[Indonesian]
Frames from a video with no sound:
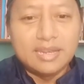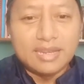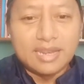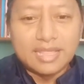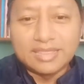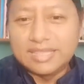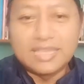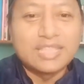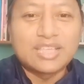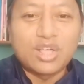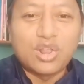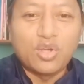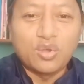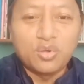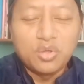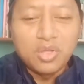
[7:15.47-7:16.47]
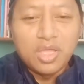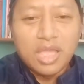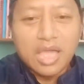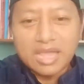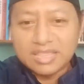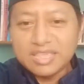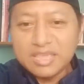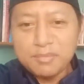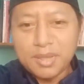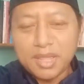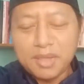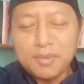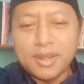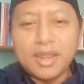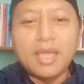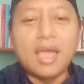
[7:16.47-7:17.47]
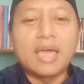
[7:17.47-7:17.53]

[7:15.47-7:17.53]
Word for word: nanti kita gitu. kalau artinya bagaimana?